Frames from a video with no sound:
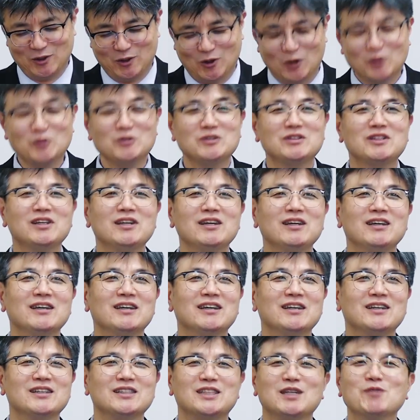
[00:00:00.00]
어느새
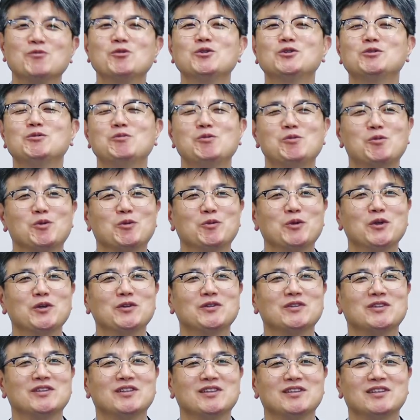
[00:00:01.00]
제 모습을
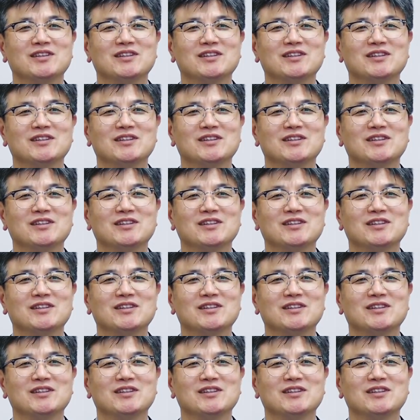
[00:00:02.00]
보면